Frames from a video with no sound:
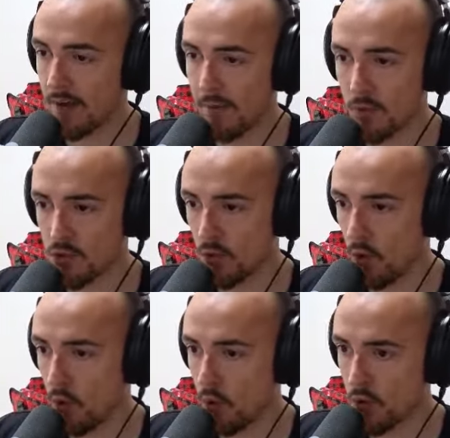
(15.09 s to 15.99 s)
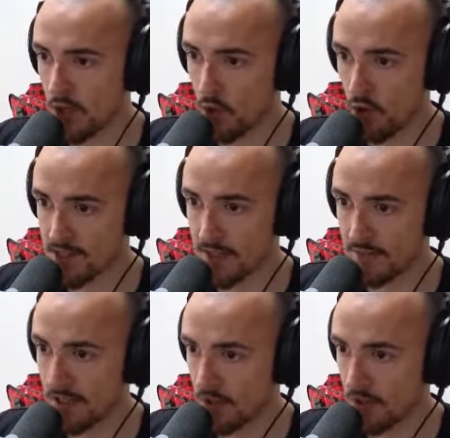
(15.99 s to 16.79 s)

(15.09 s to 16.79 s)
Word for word: Abbiamo solo una cosa da